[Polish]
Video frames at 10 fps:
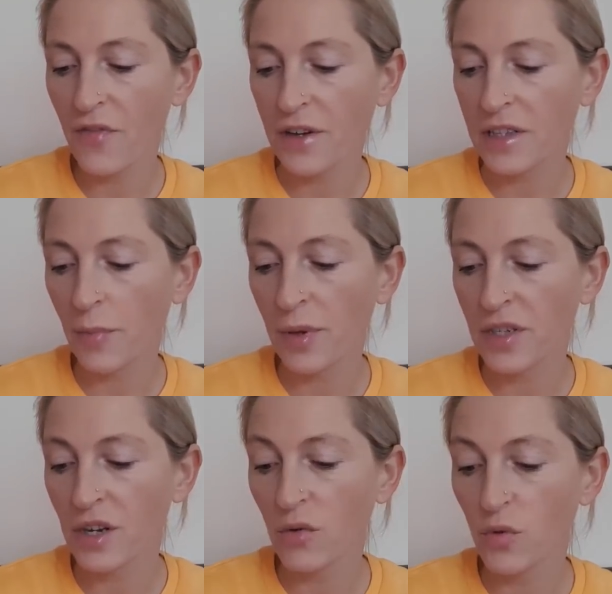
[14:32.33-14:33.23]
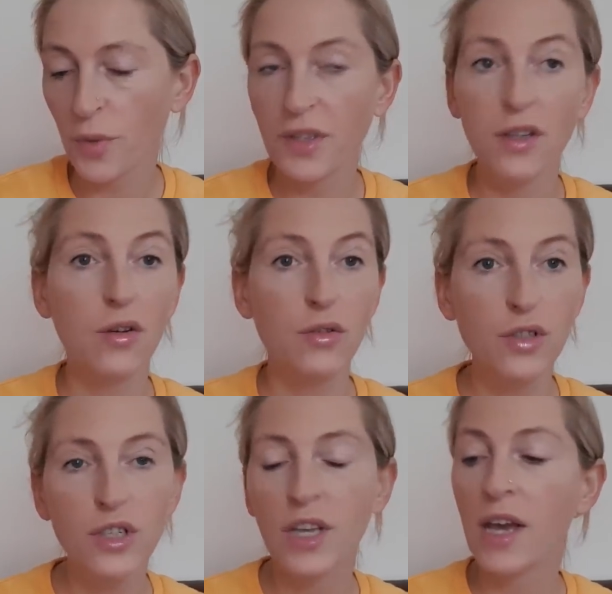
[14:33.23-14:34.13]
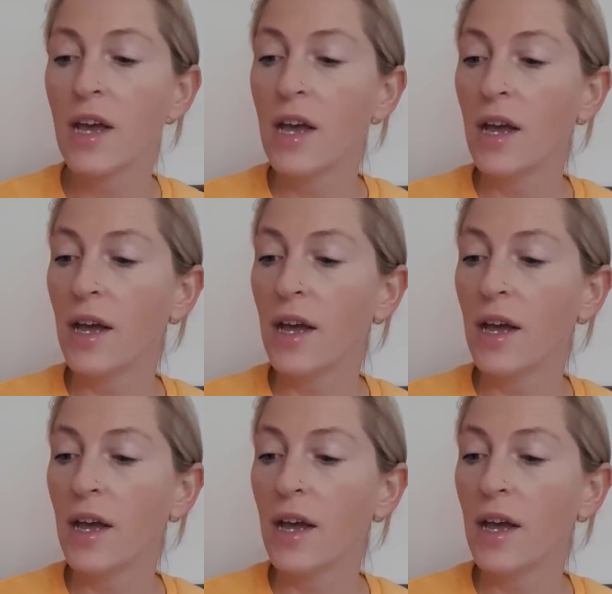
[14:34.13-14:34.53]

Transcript: efekt napięcia już po jednej godzinie,